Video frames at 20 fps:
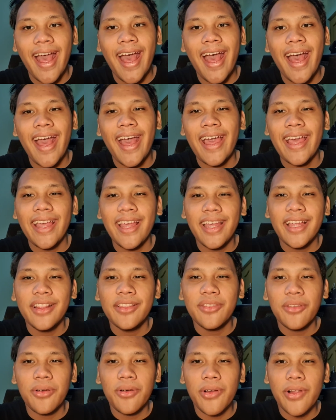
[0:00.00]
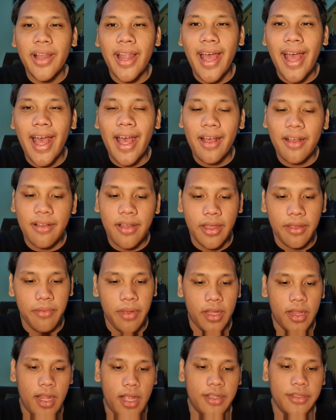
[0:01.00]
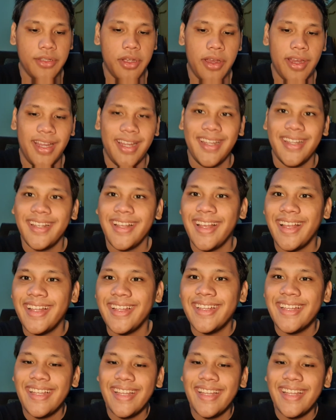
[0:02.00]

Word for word: ah, i-into ko lang. Ay, wait, I'm sorry. wait